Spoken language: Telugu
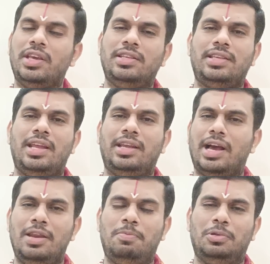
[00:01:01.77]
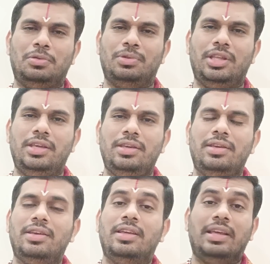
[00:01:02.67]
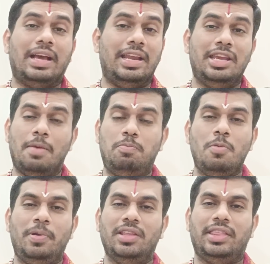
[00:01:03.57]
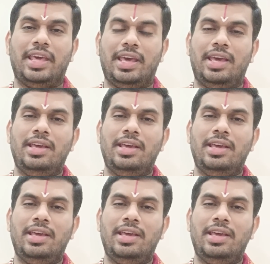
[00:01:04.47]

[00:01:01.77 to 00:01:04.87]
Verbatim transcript: ఒకేసారి కాలిపోతుంది కానీ అప్పు పెడితే